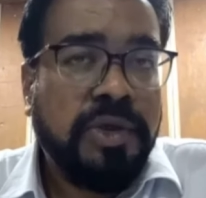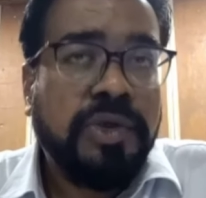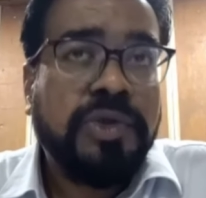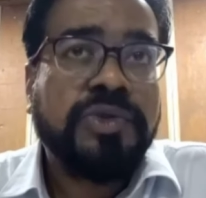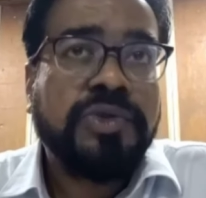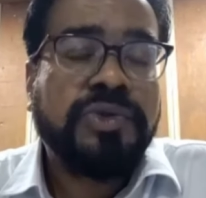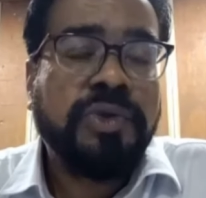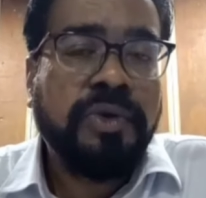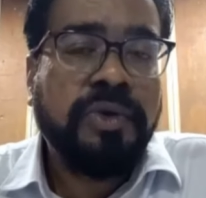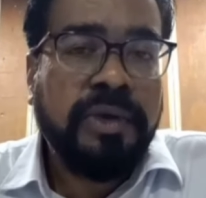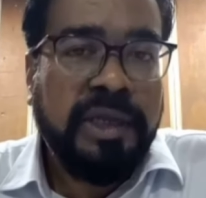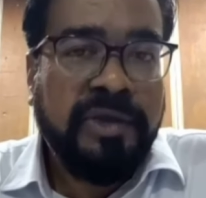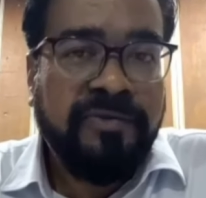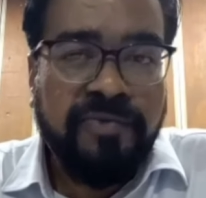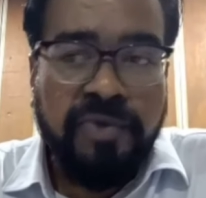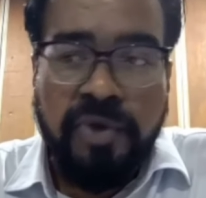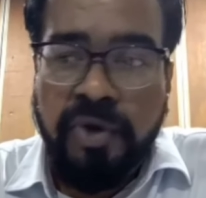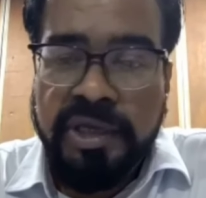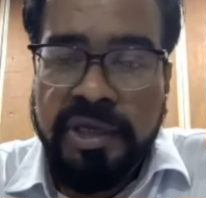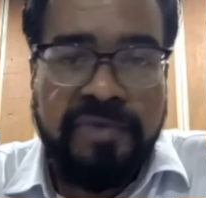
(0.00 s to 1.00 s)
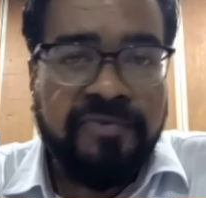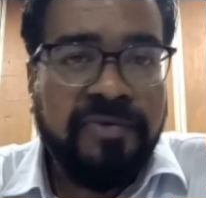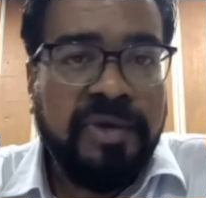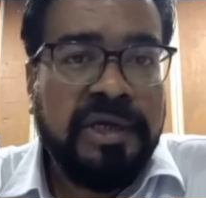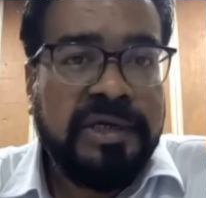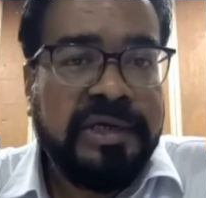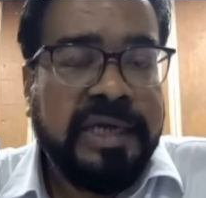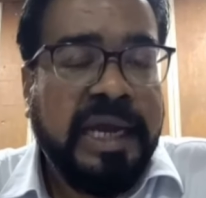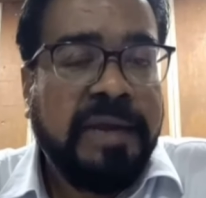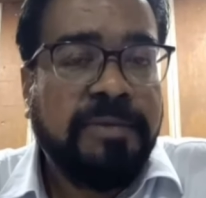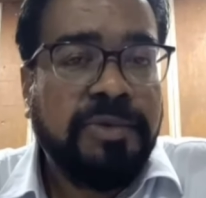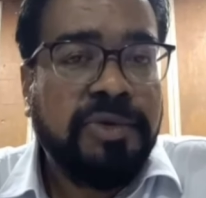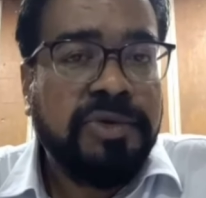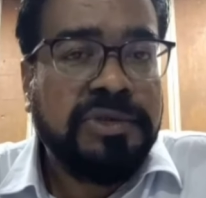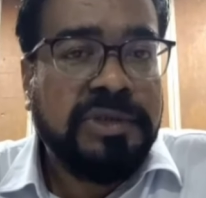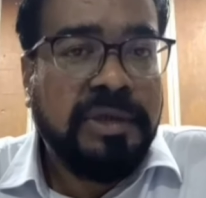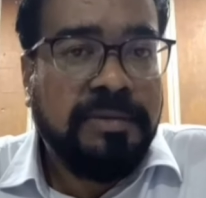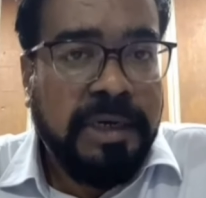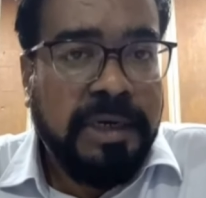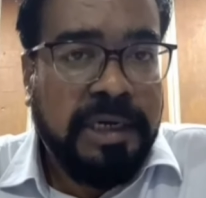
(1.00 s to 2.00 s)
सो इफ यू आर गिविंग टाइम टू
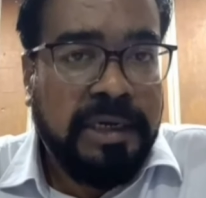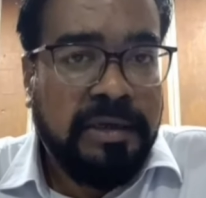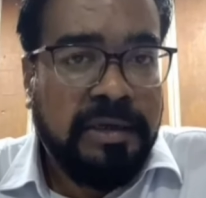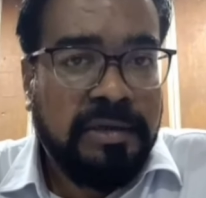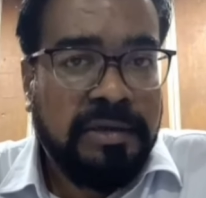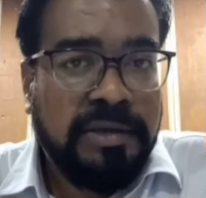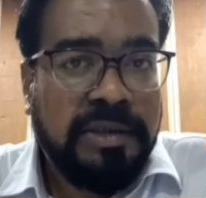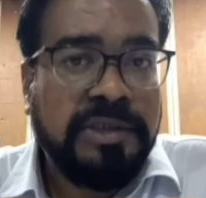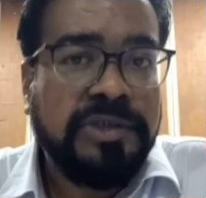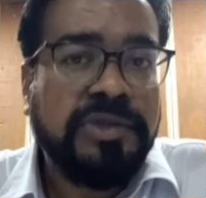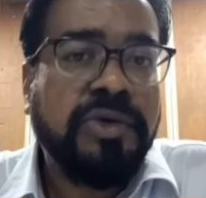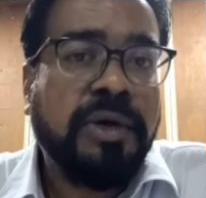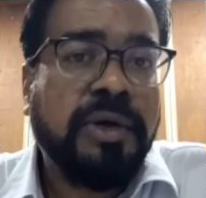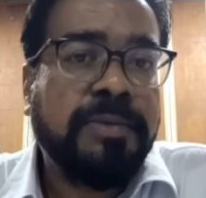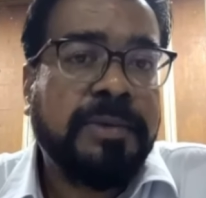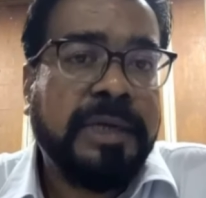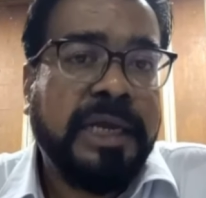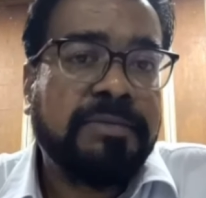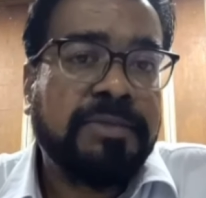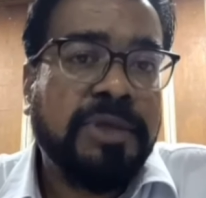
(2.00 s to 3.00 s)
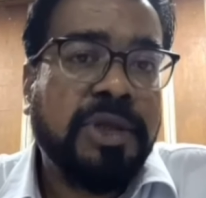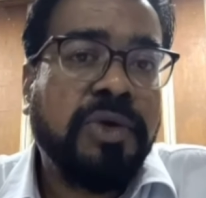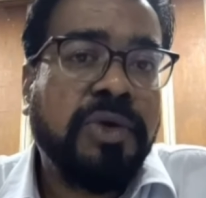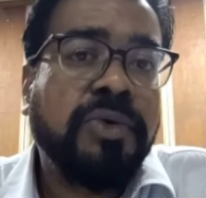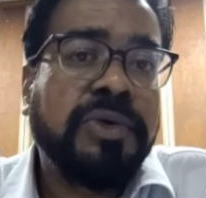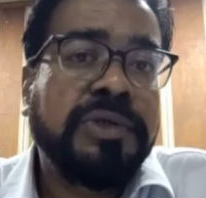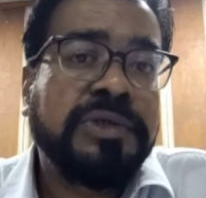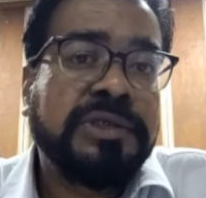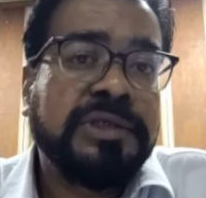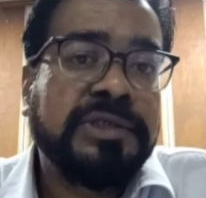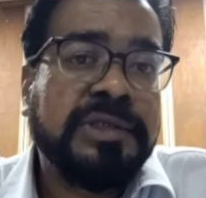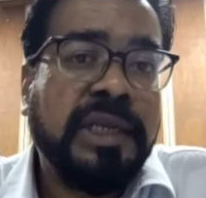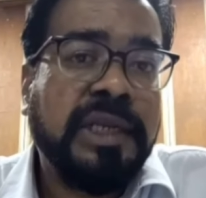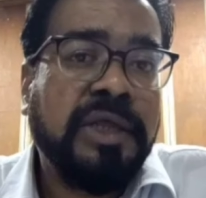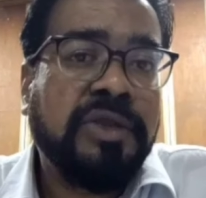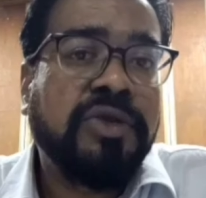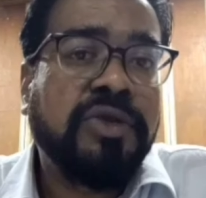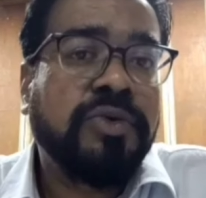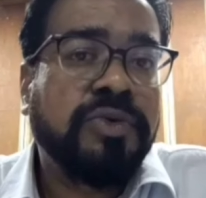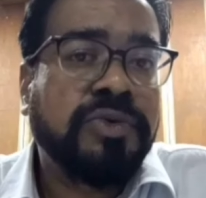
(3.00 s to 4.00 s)
समबडी किसी को आप टाइम दे रहे कोई चीज के लिए
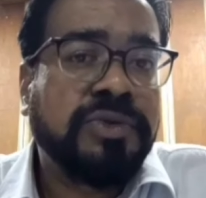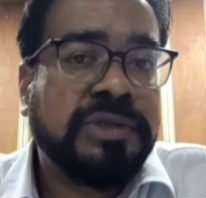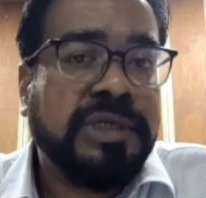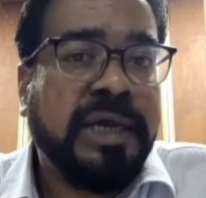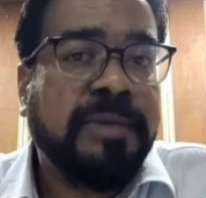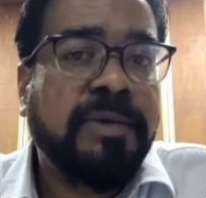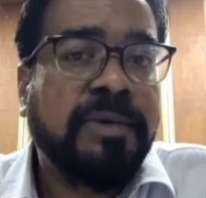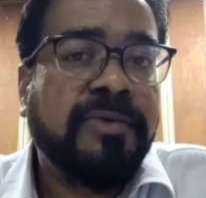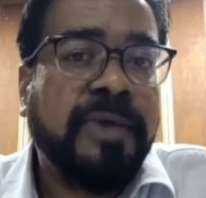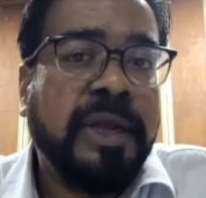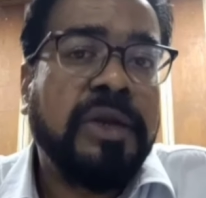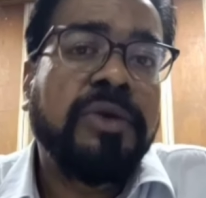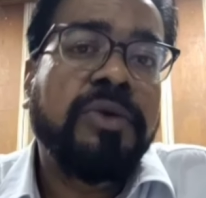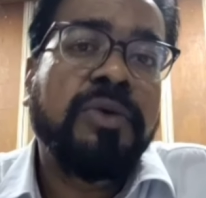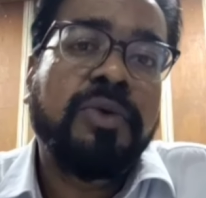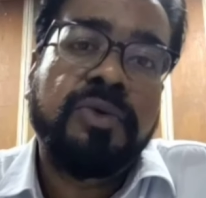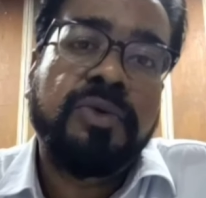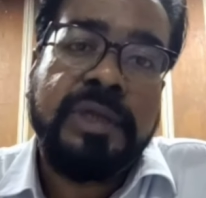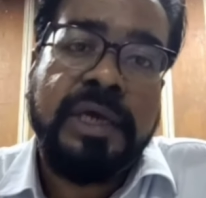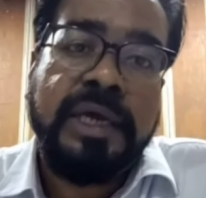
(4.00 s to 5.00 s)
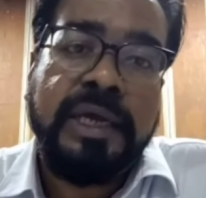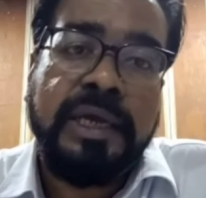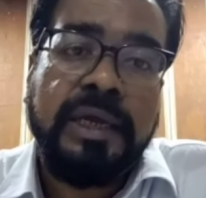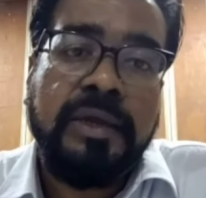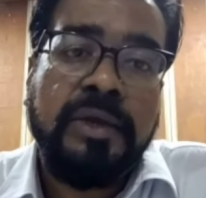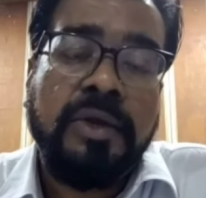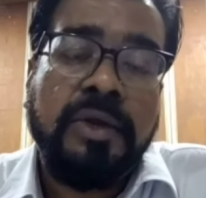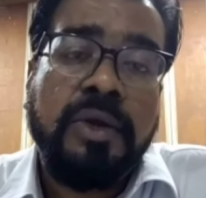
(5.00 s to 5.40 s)
तो उसका भी वैल्यू होता है